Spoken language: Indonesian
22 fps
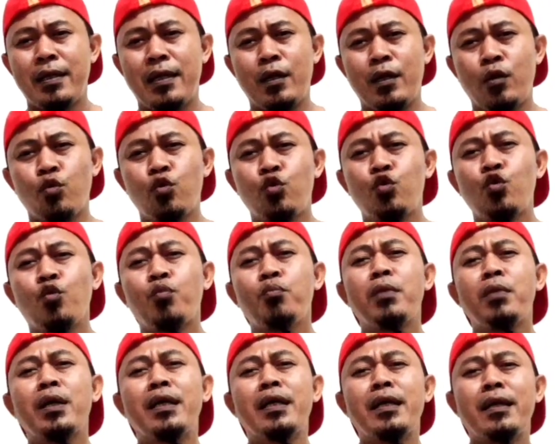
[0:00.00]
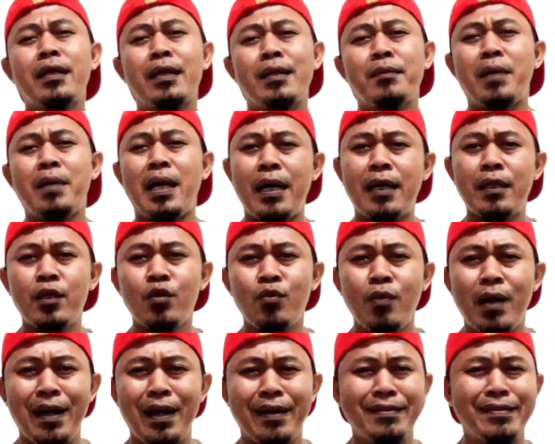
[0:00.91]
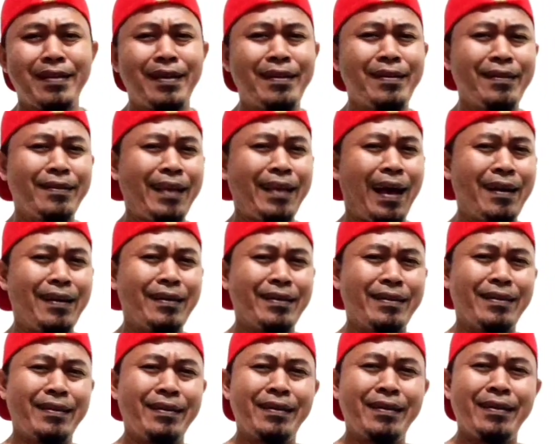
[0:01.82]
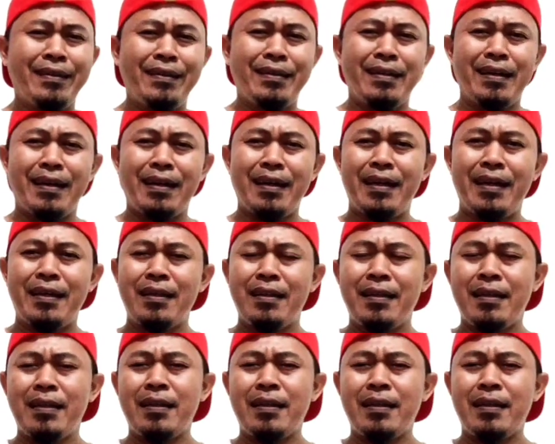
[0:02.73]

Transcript: uh, untuk mengikat maka itu akan jadi tali ya kan